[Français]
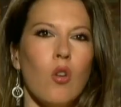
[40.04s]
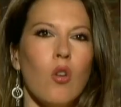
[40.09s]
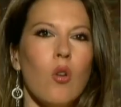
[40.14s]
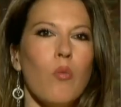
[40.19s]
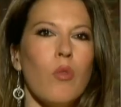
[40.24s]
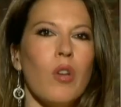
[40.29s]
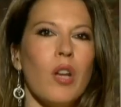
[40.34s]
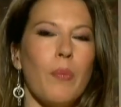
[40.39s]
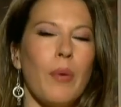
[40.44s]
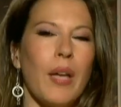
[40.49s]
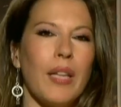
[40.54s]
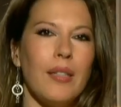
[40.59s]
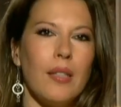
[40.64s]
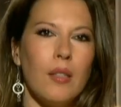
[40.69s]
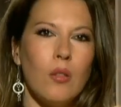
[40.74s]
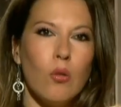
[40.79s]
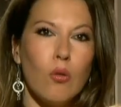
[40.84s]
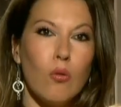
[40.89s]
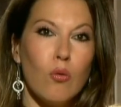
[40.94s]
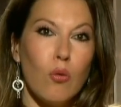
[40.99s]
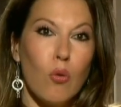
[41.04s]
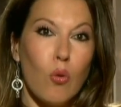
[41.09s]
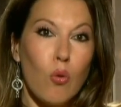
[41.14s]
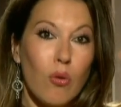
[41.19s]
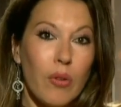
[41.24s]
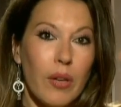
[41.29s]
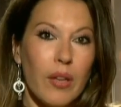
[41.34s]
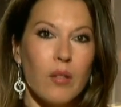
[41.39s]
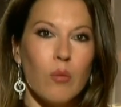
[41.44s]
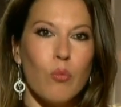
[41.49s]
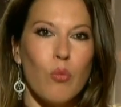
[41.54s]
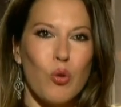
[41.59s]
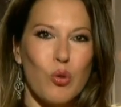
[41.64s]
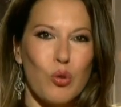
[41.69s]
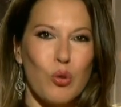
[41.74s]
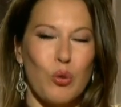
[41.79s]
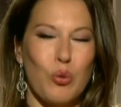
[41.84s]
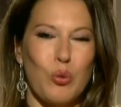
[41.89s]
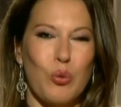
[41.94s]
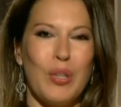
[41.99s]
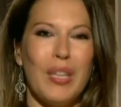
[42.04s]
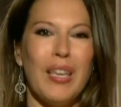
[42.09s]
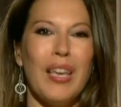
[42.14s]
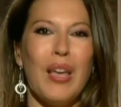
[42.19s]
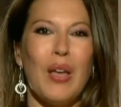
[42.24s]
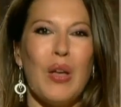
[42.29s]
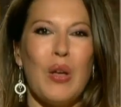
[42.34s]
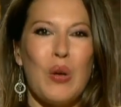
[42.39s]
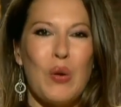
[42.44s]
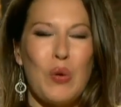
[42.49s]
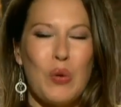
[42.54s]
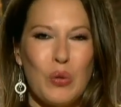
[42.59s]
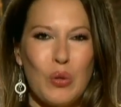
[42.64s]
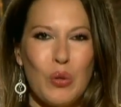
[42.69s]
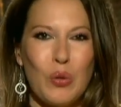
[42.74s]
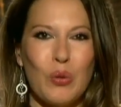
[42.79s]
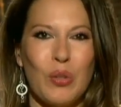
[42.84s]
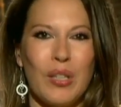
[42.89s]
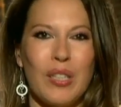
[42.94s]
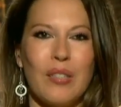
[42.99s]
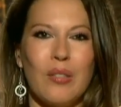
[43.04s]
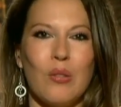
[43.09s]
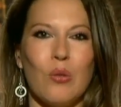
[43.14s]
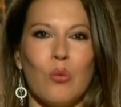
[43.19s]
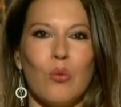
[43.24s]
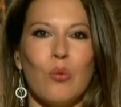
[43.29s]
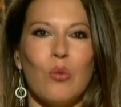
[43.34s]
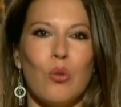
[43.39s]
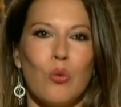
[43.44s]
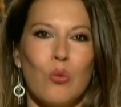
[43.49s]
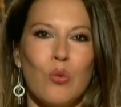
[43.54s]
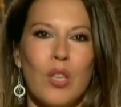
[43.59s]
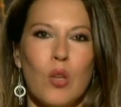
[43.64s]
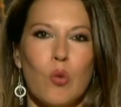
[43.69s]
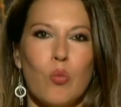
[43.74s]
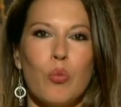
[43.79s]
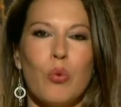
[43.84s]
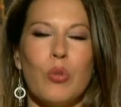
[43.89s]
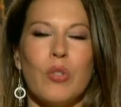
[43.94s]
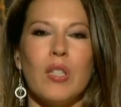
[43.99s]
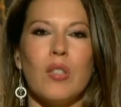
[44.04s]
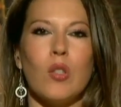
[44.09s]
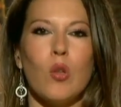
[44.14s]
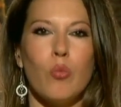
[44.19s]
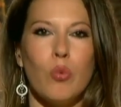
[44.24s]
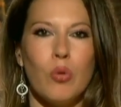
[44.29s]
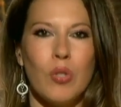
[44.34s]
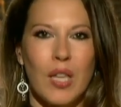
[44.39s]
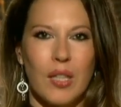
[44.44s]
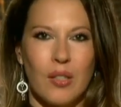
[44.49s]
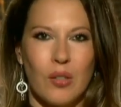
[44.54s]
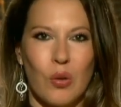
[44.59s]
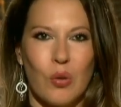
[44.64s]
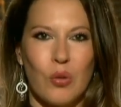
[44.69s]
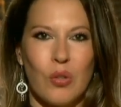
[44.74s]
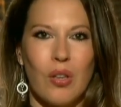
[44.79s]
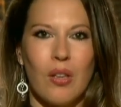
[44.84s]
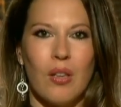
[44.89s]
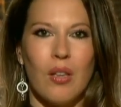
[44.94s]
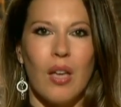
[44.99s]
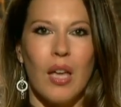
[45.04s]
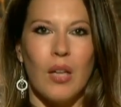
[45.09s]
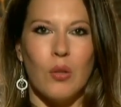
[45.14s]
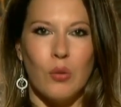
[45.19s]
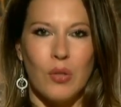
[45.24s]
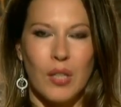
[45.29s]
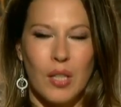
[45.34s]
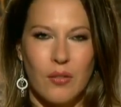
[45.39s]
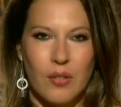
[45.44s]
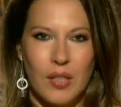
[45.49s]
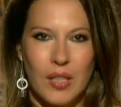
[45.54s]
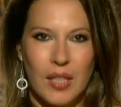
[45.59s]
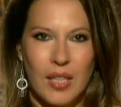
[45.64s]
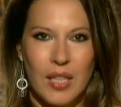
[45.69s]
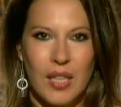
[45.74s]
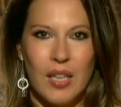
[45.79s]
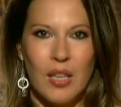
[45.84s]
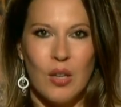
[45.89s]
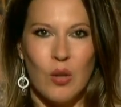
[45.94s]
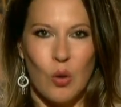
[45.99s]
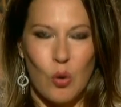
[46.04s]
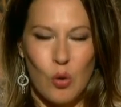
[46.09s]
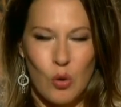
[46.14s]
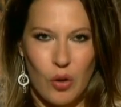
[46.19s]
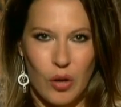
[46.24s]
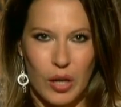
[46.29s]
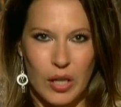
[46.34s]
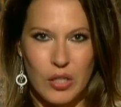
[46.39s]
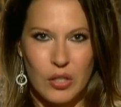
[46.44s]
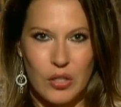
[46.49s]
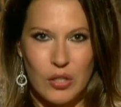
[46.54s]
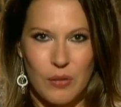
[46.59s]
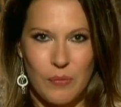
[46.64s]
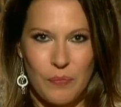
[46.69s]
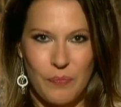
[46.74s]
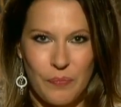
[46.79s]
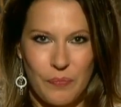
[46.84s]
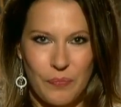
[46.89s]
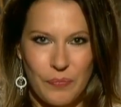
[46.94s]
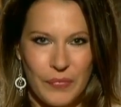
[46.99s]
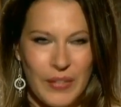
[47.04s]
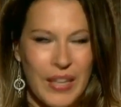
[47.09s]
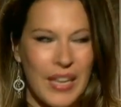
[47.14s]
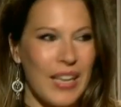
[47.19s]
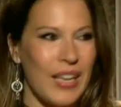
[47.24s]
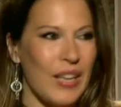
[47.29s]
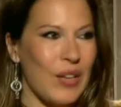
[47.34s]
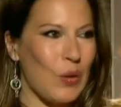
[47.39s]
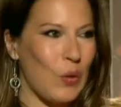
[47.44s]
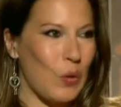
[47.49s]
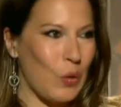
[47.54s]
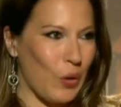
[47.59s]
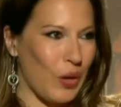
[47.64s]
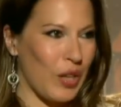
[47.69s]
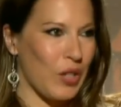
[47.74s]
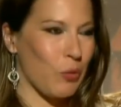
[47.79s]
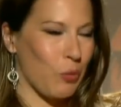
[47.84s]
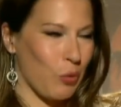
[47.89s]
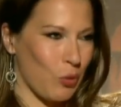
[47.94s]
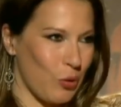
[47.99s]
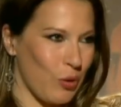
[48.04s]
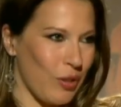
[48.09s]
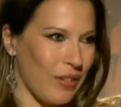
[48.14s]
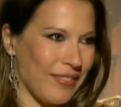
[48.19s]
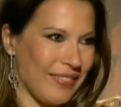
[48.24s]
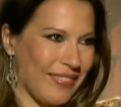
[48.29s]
Comment la pratique-t-on concrètement aujourd'hui Autant de questions que nous allons poser sans plus attendre à notre invité Roland Reich. Roland Reich, bonjour.